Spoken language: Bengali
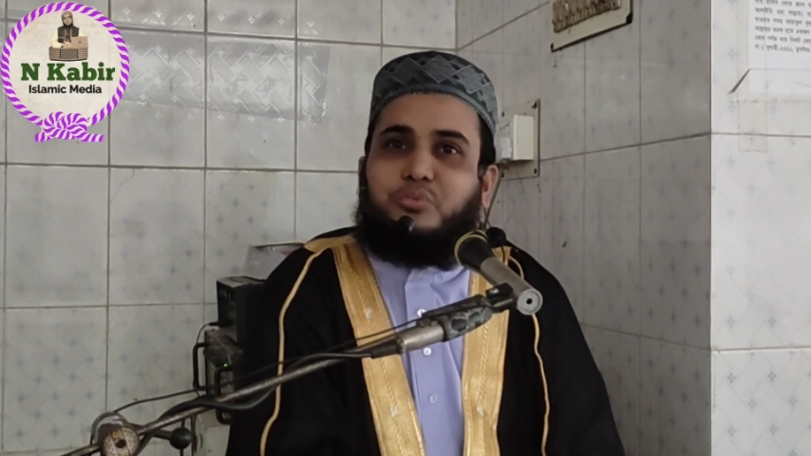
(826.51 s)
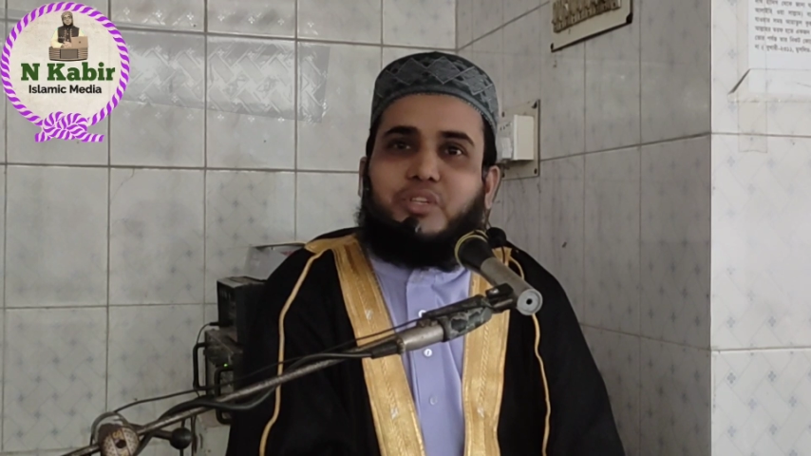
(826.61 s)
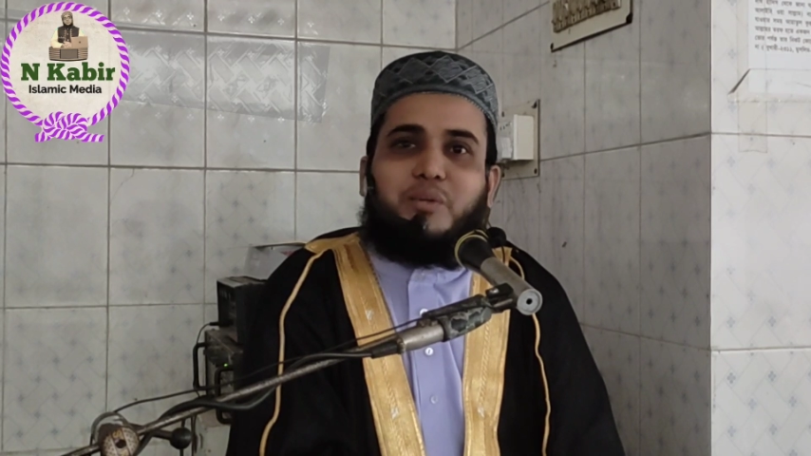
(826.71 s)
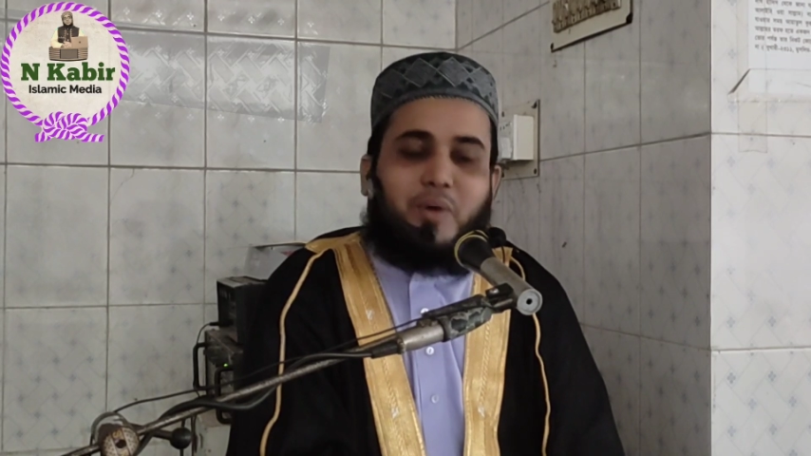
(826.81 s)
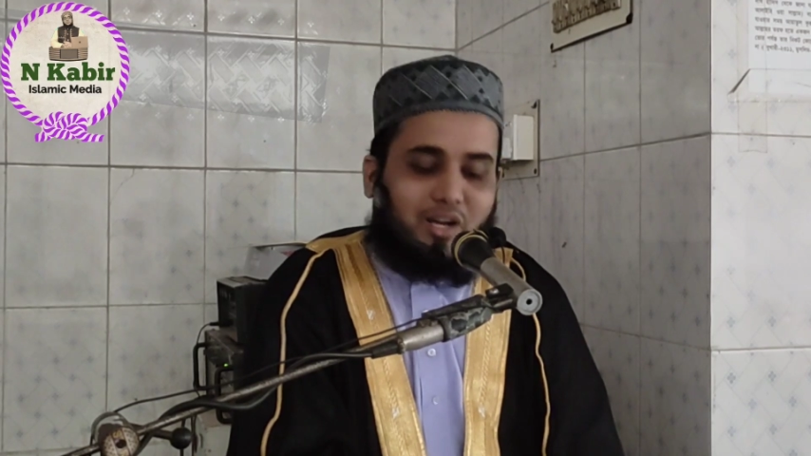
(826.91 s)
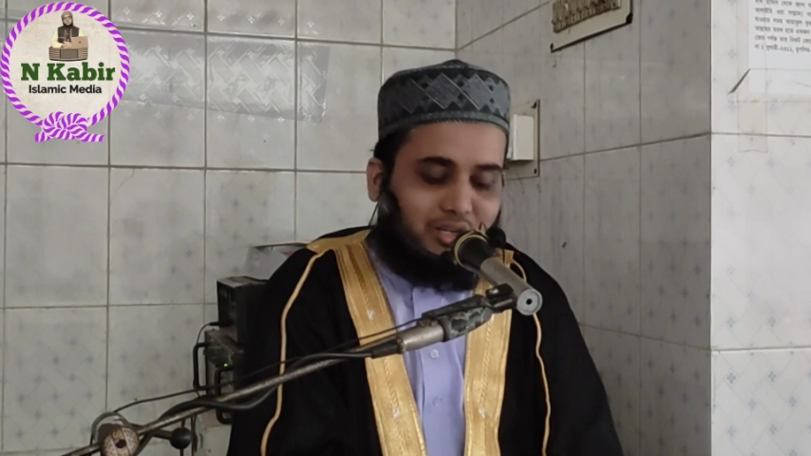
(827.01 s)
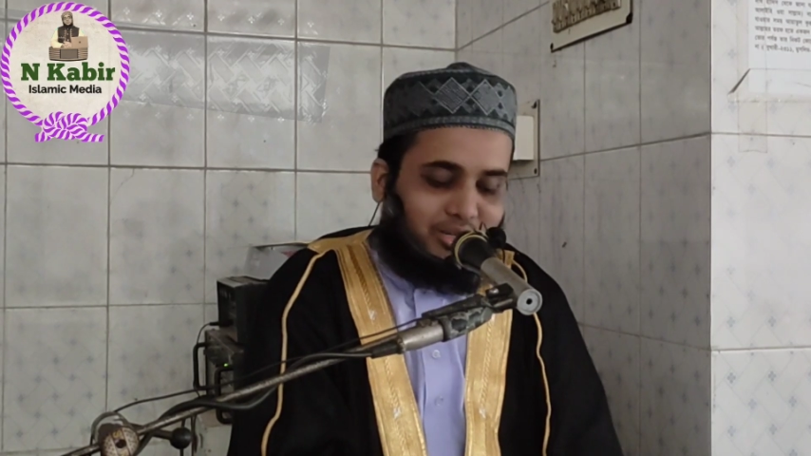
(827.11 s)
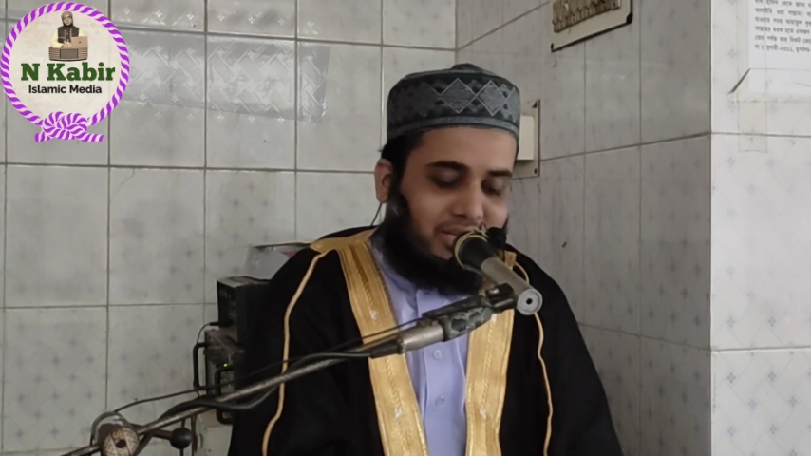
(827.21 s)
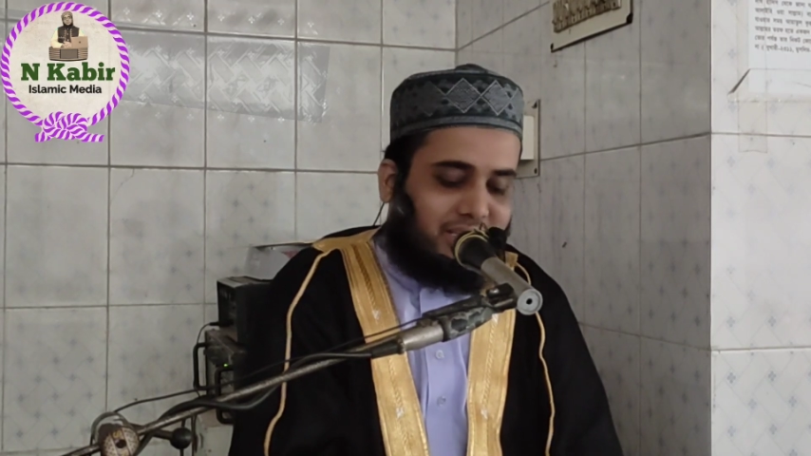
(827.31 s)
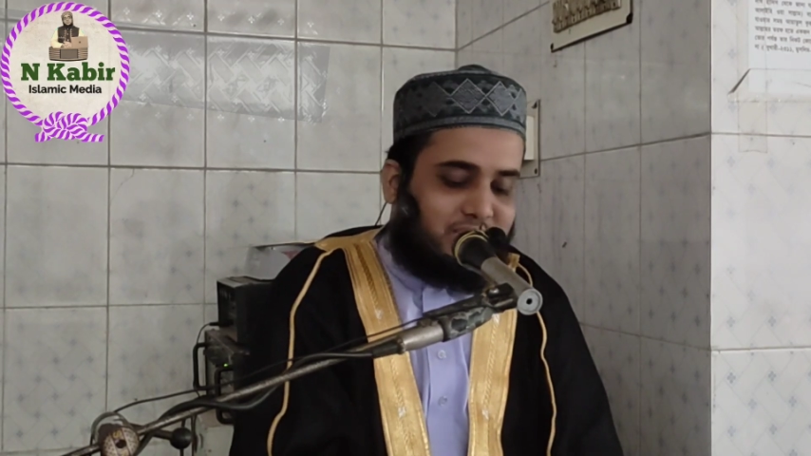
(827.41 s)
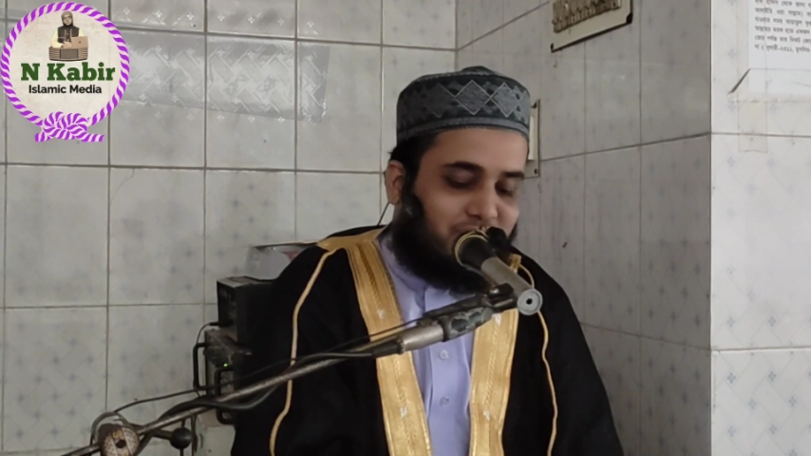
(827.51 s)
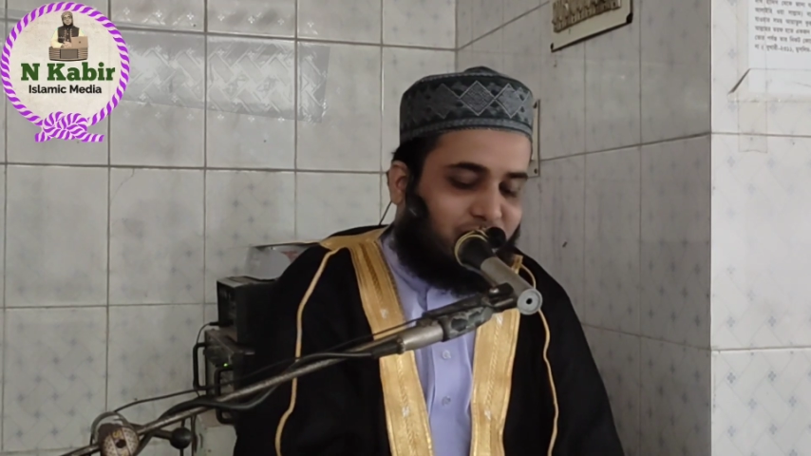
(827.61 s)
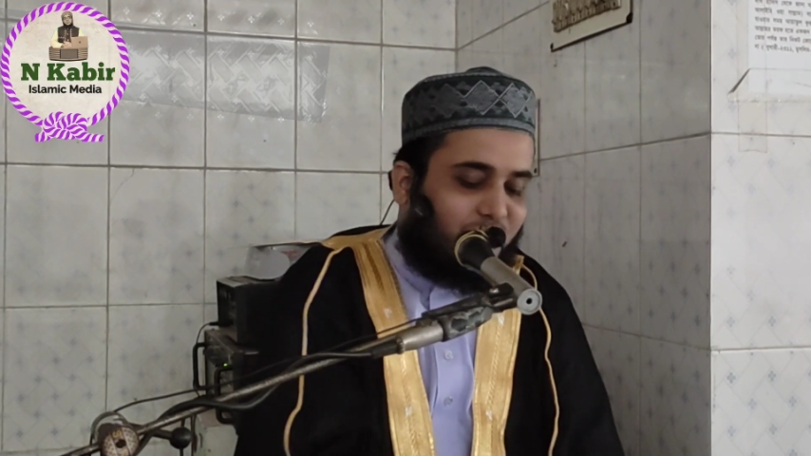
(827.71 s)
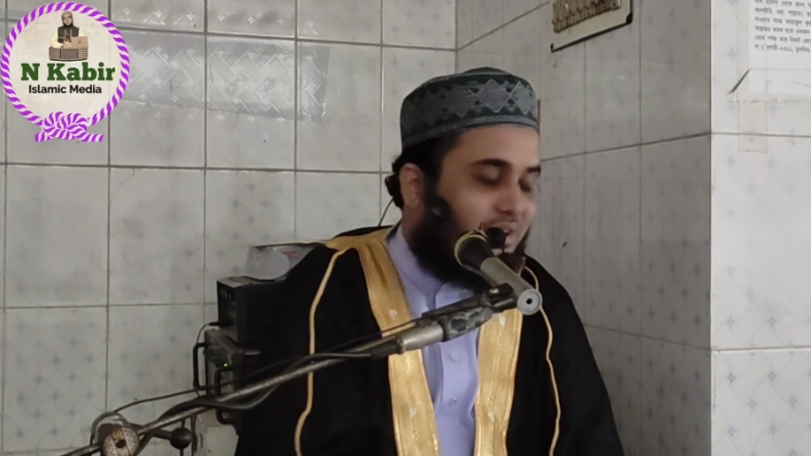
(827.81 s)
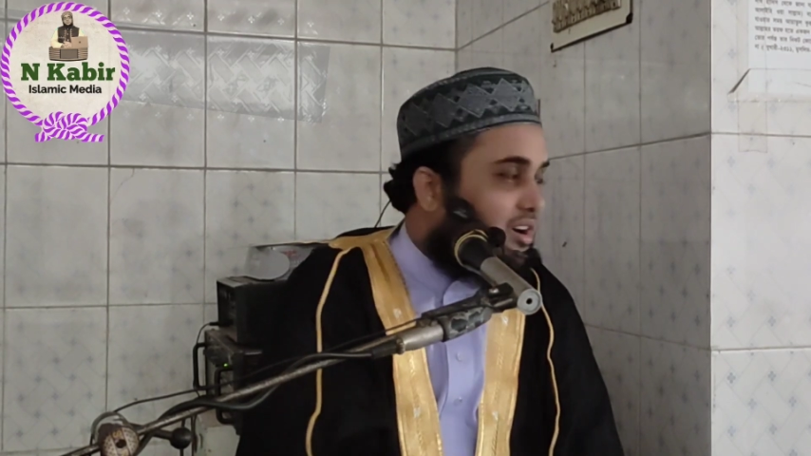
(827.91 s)
তুমি কি পাগল হয়ে
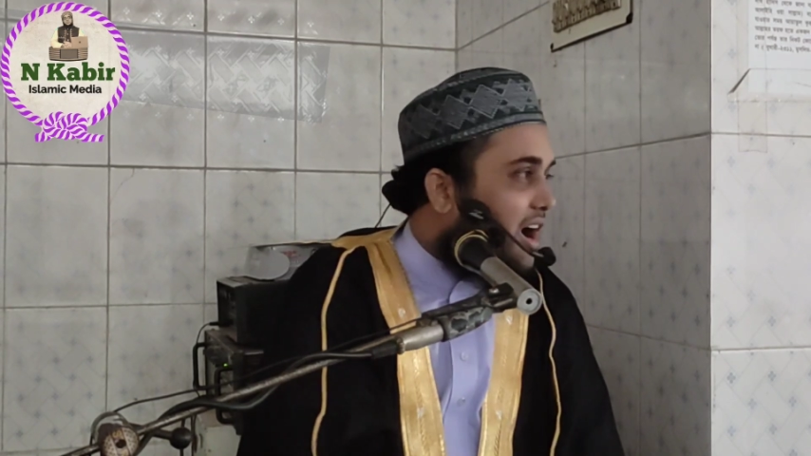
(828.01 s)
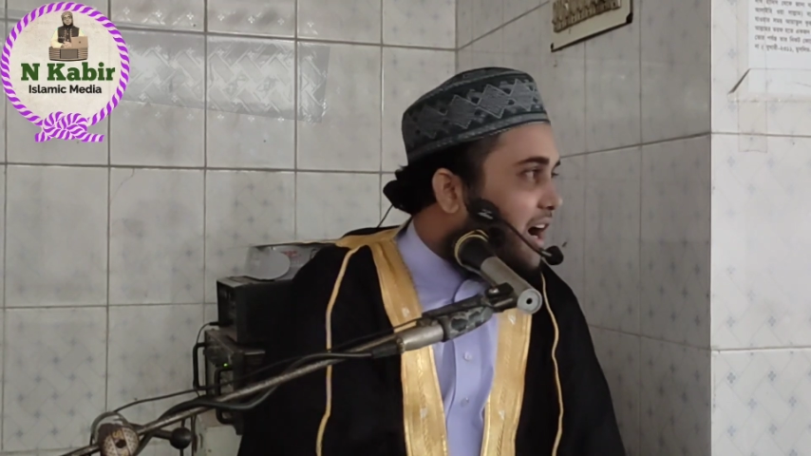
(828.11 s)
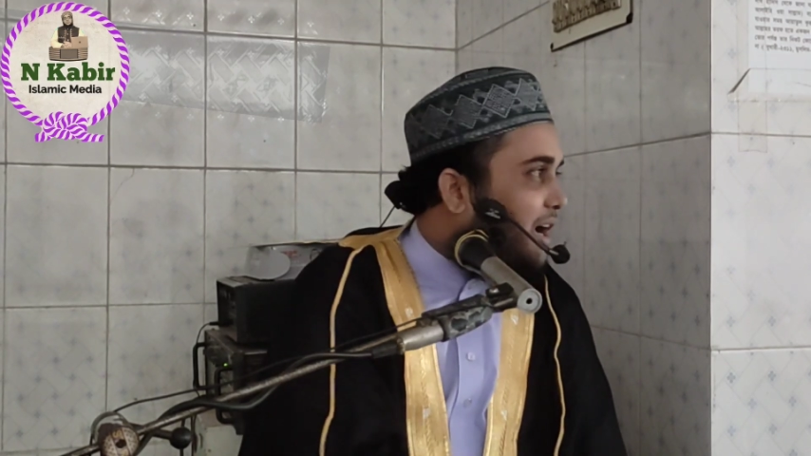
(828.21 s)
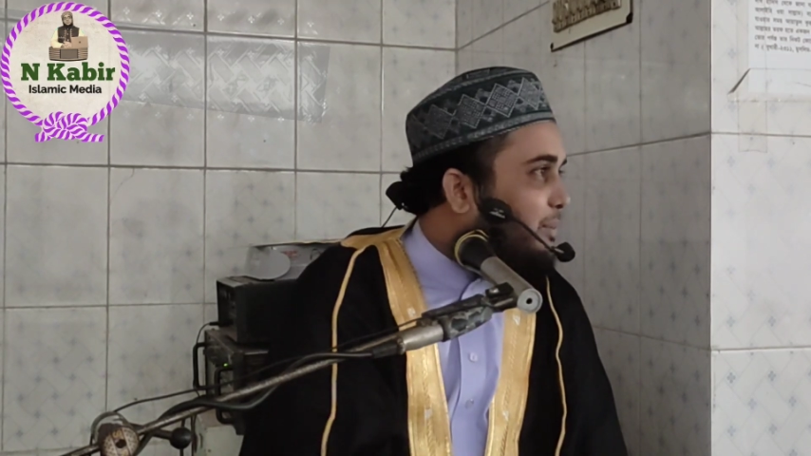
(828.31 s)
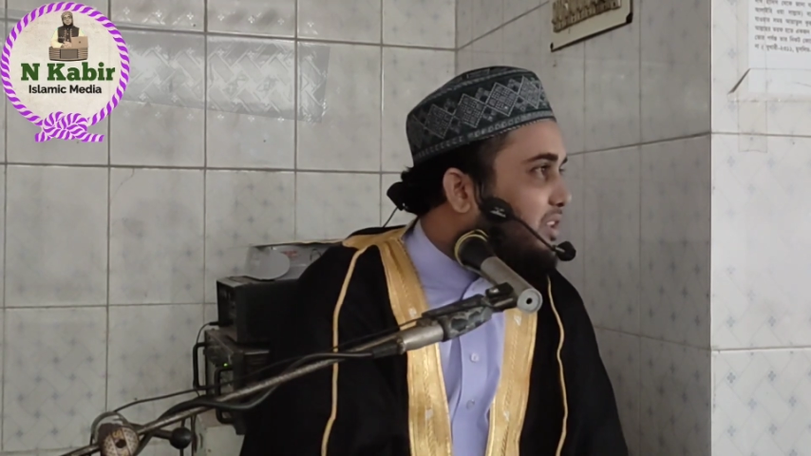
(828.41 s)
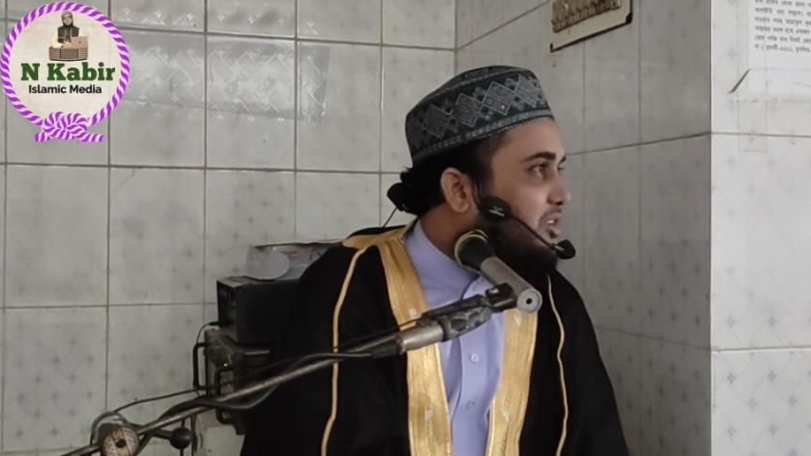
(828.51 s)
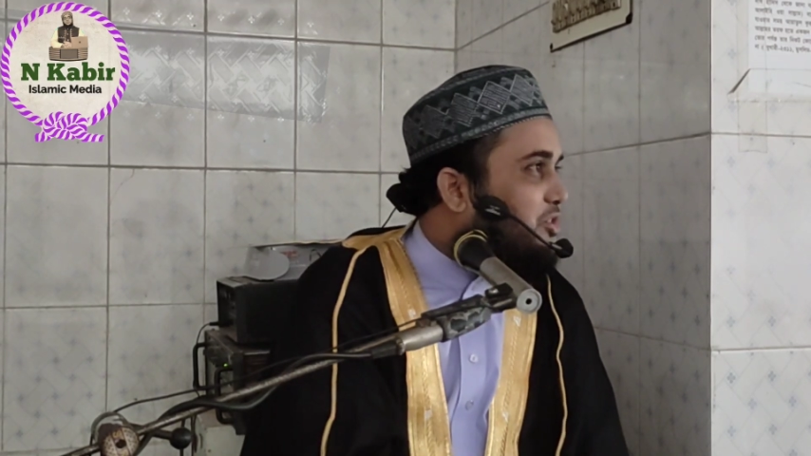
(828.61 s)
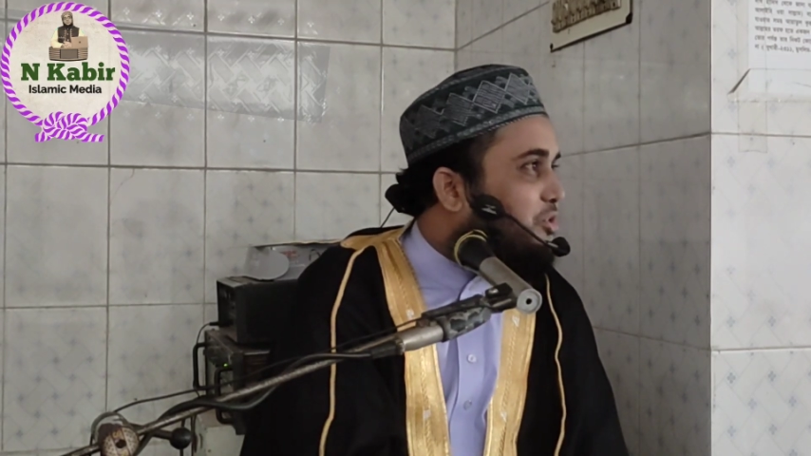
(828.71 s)
গেছো আগামী দিন